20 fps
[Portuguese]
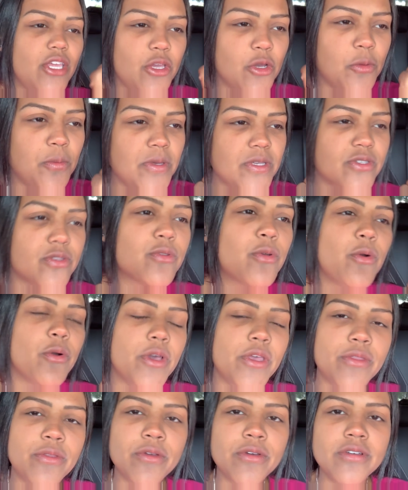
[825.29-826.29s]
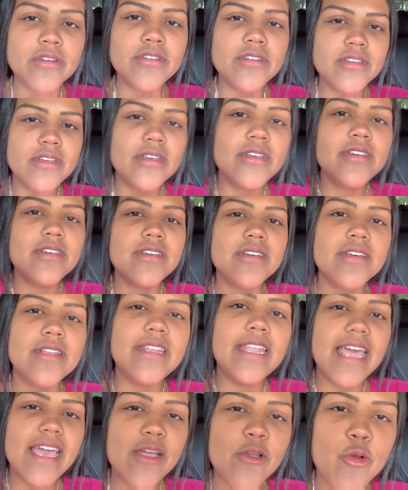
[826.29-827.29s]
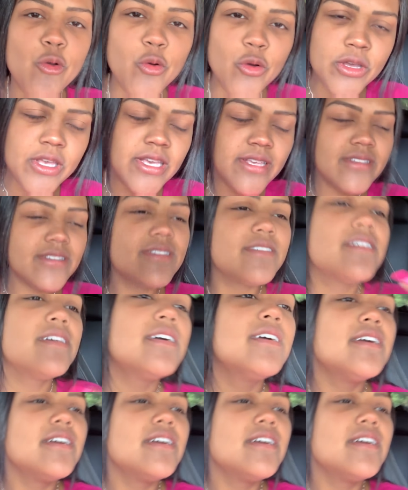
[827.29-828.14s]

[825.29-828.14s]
e o biscoito, né, cookies.